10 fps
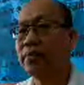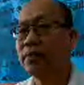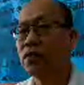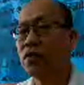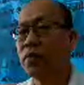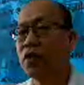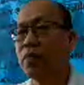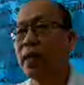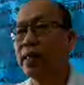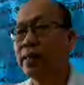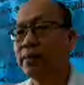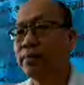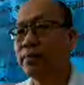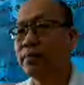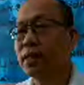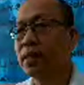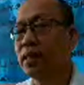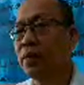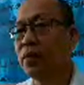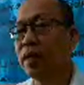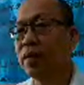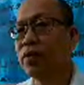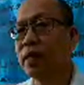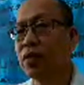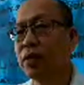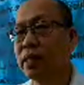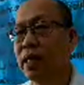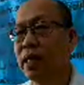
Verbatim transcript: คนปัจจุบันก็คือท่านพลเอกประยุทธ์จันทร์โอชา